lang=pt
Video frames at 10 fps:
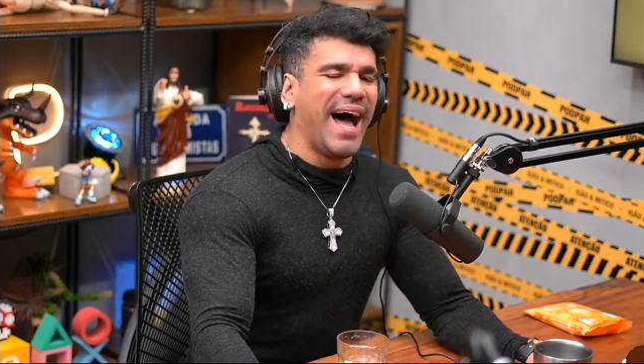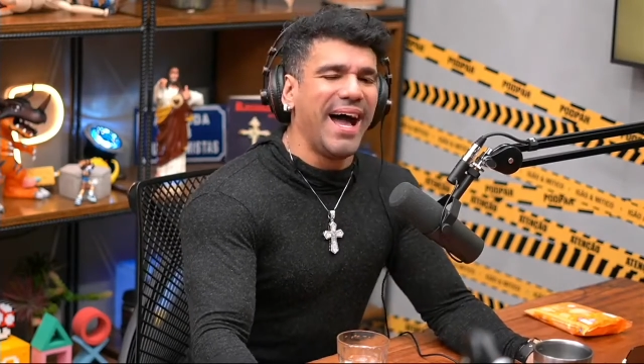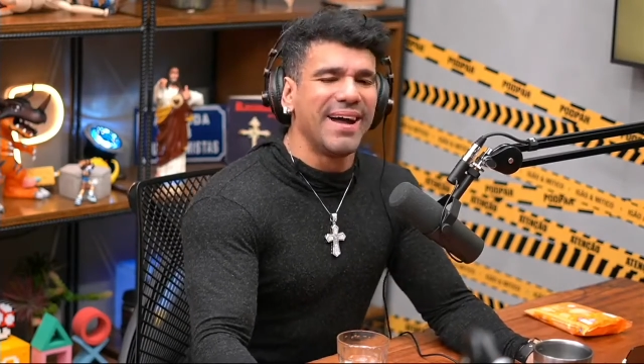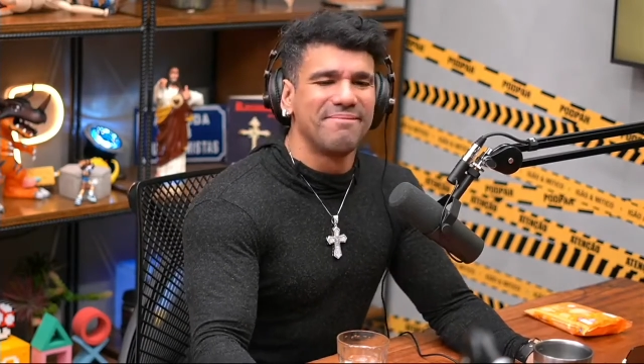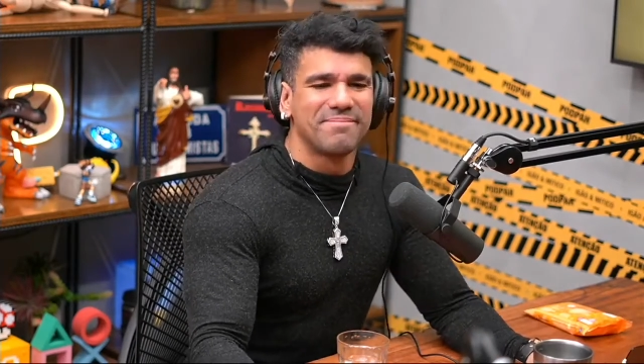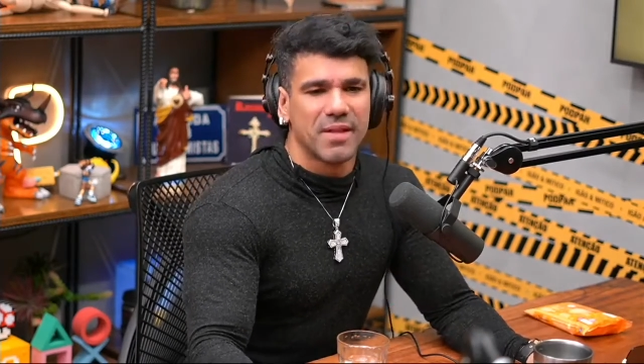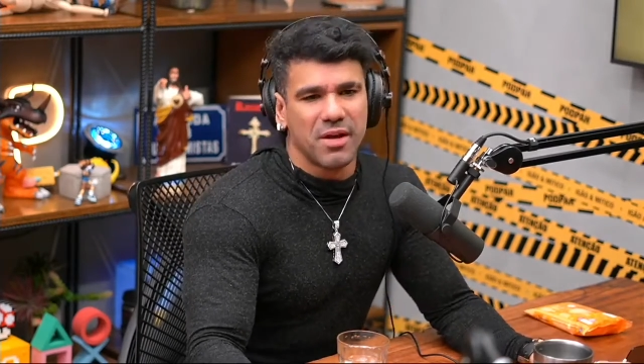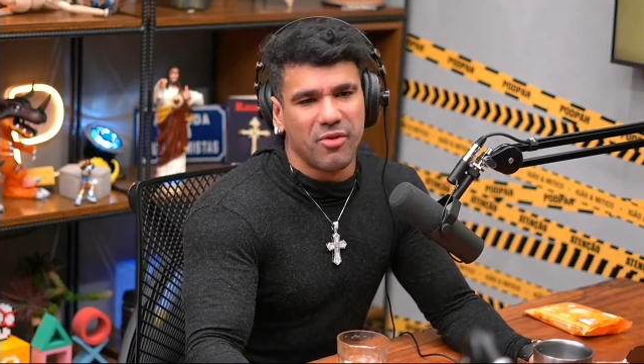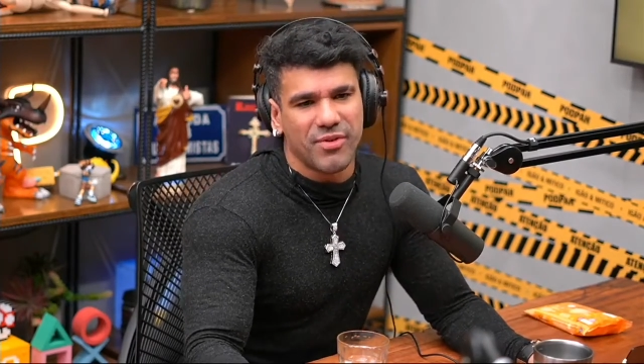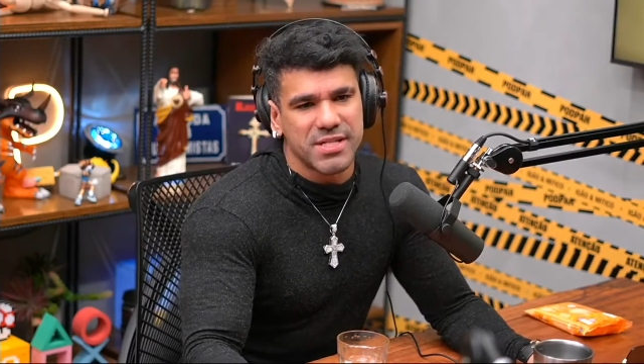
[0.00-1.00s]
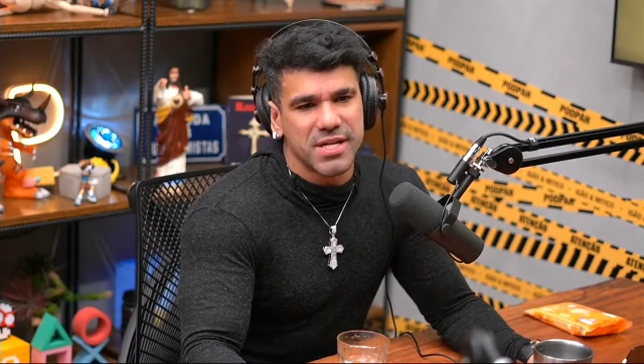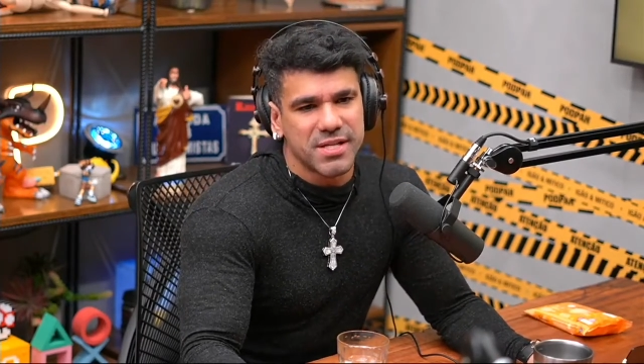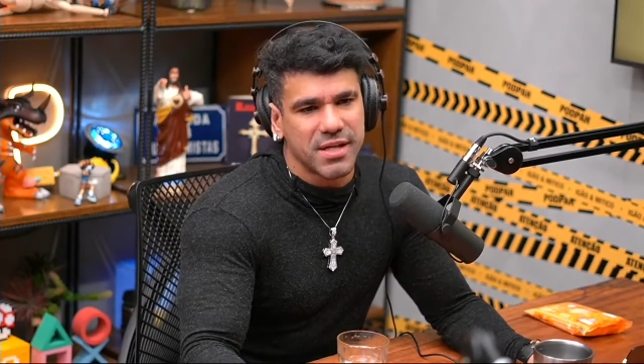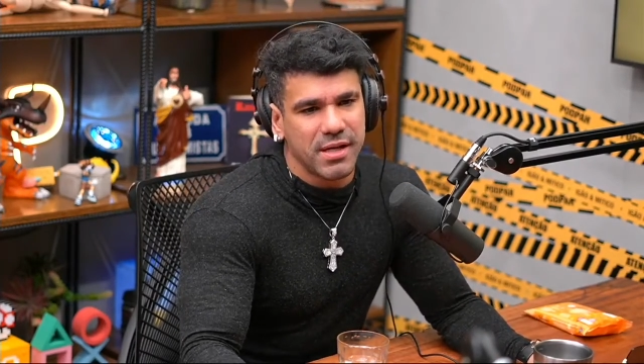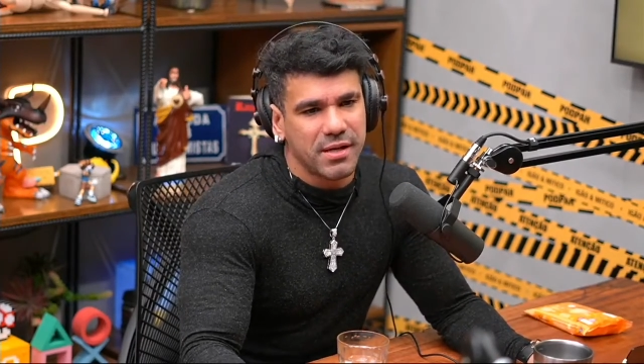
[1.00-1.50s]
Ah, eu vou fazer
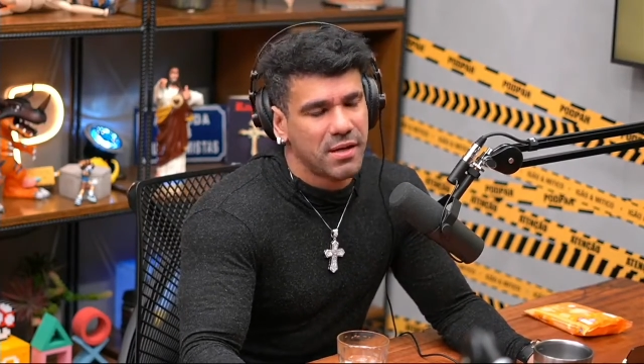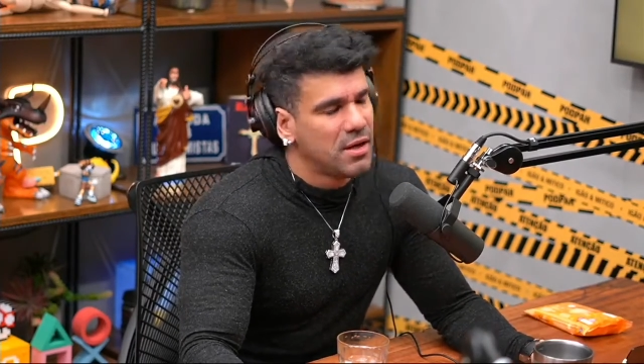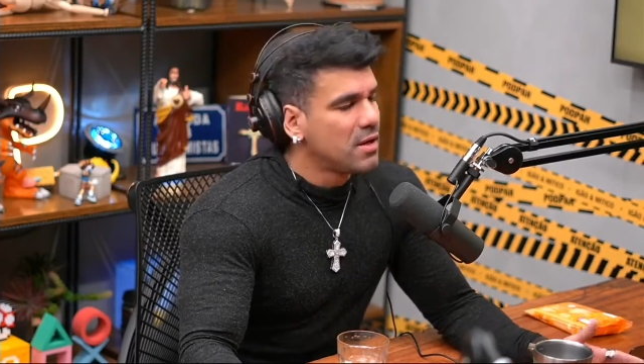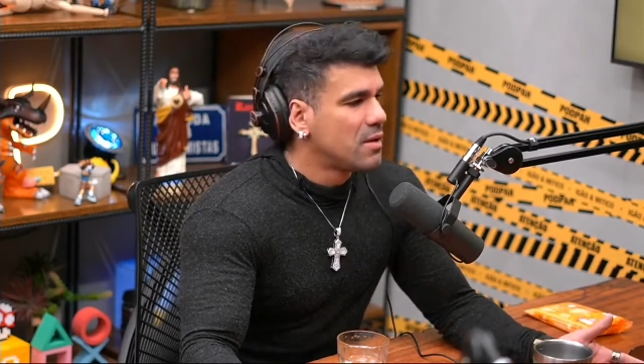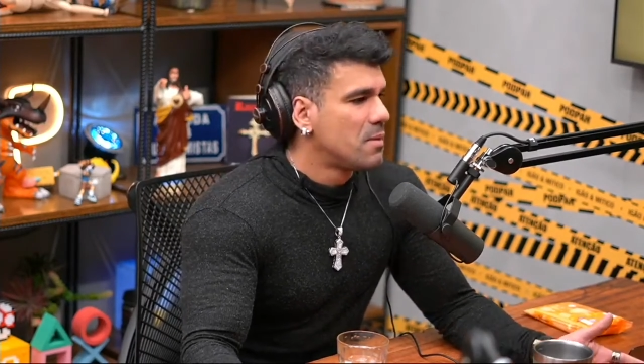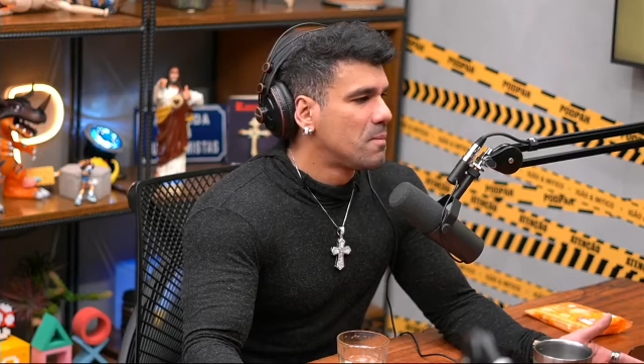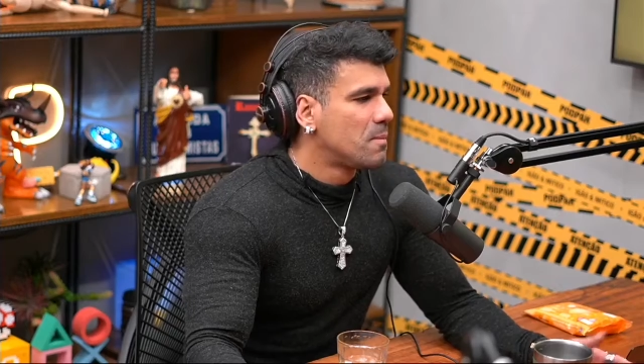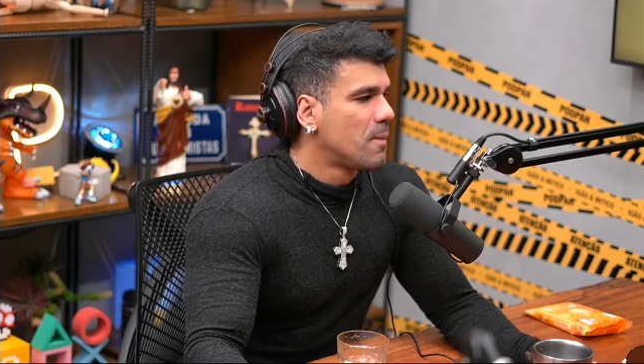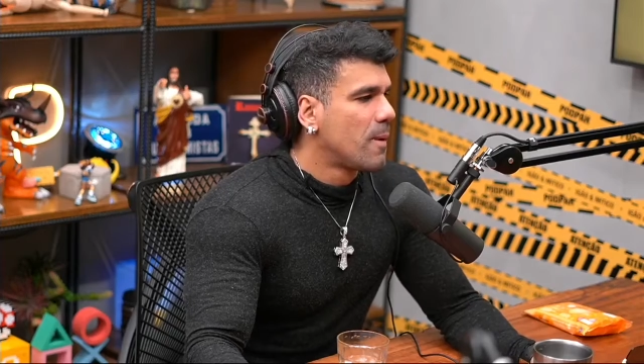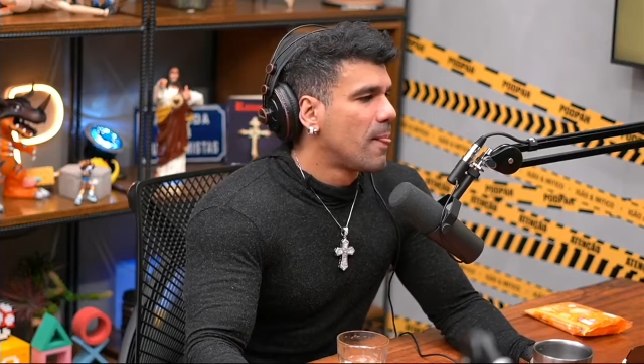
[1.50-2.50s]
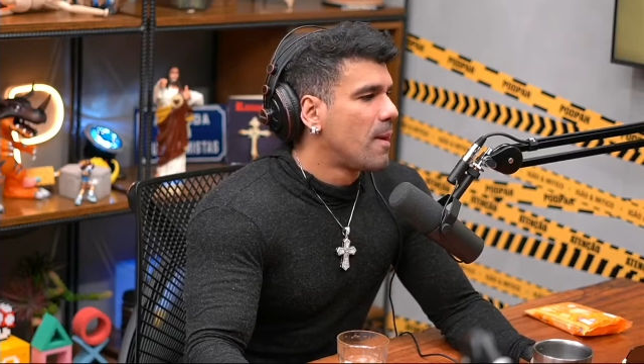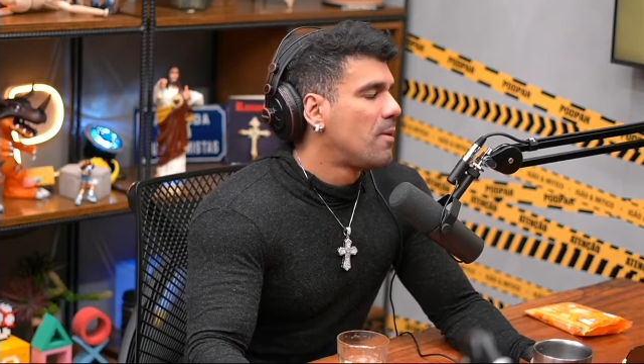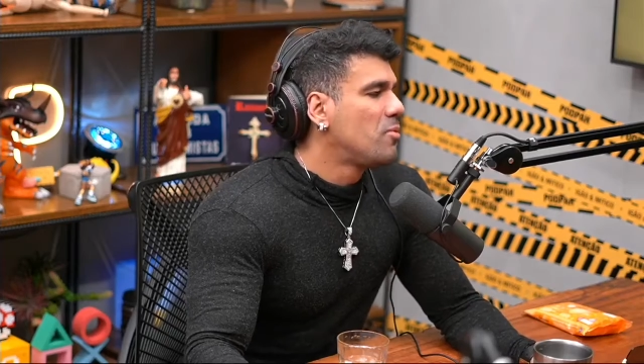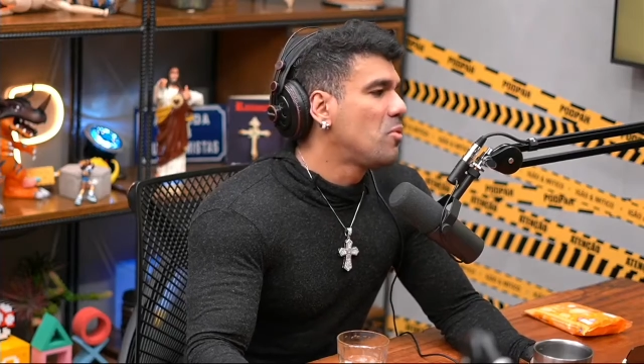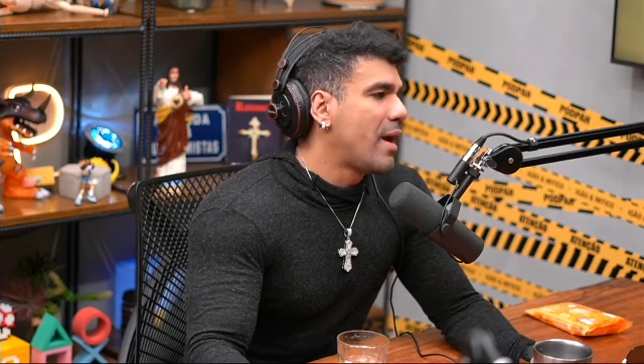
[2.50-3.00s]
stream. Ficar falando bosta lá.
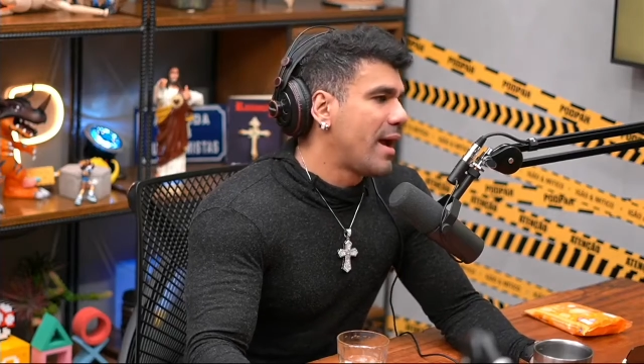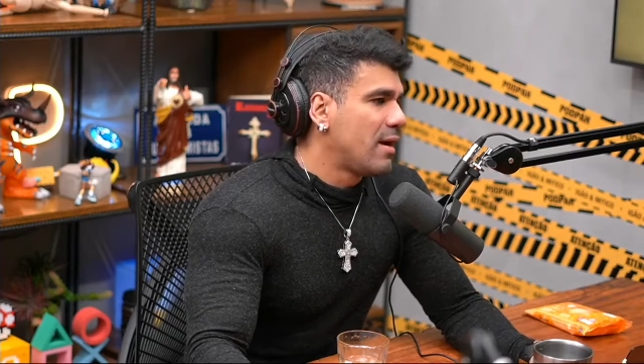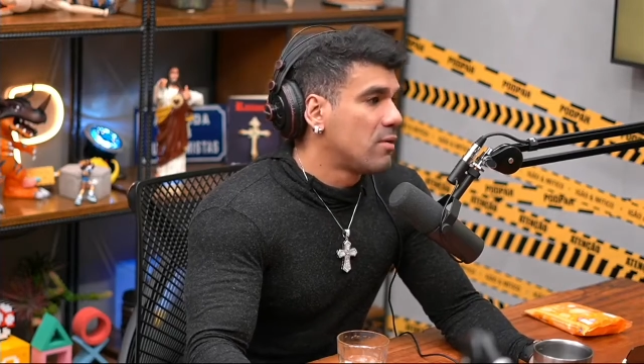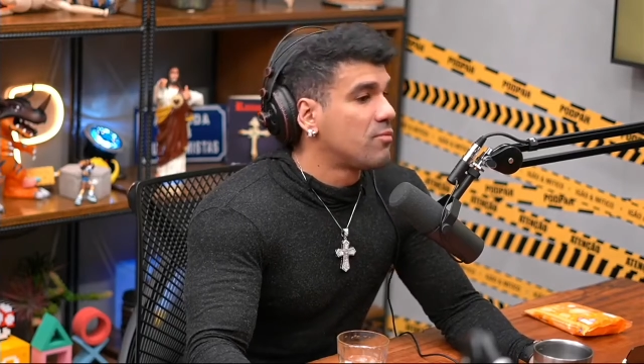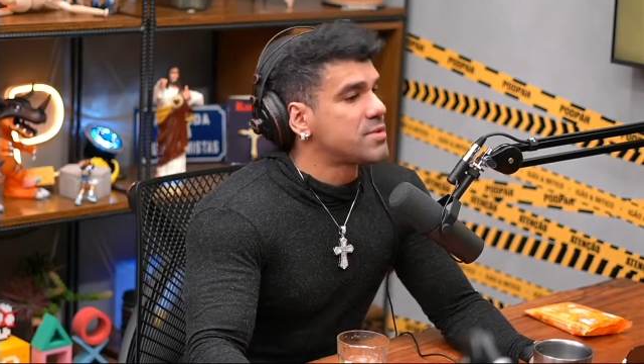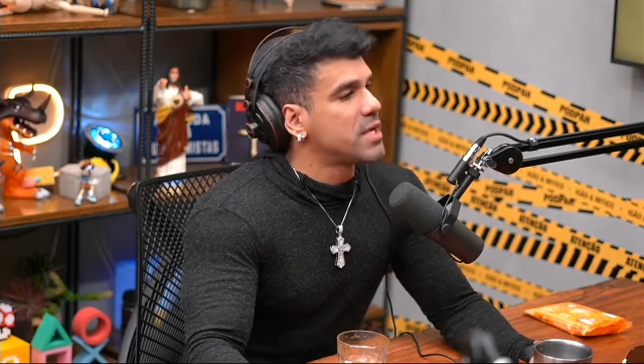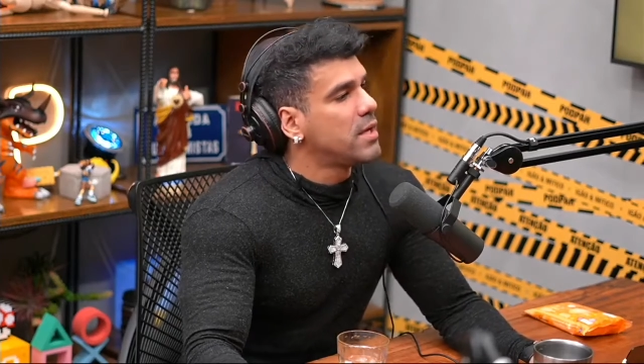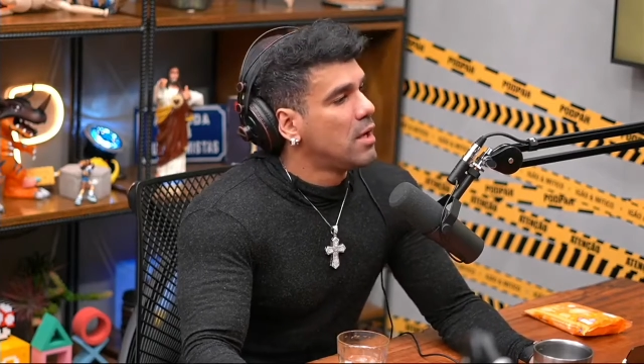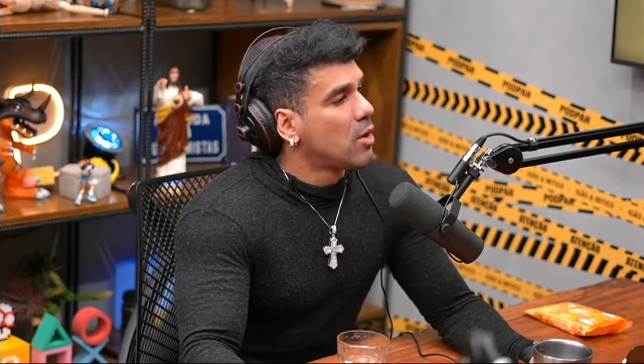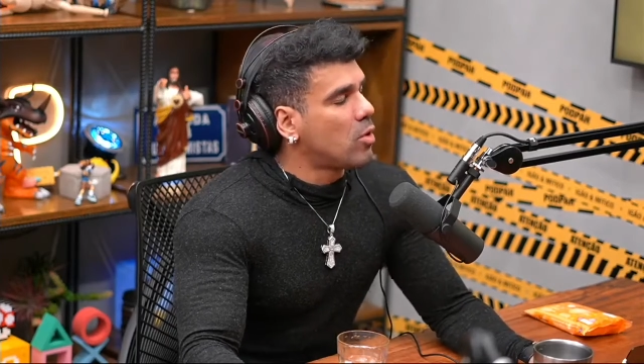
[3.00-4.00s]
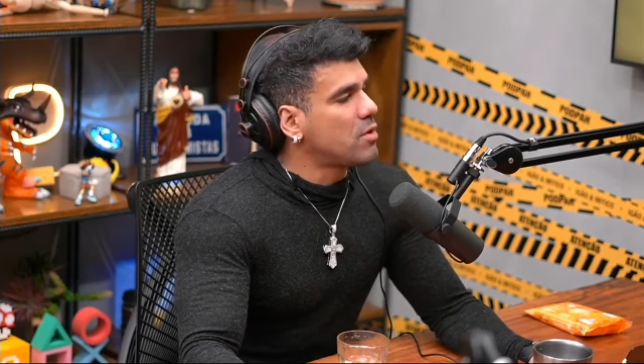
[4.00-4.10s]
Não é. Você.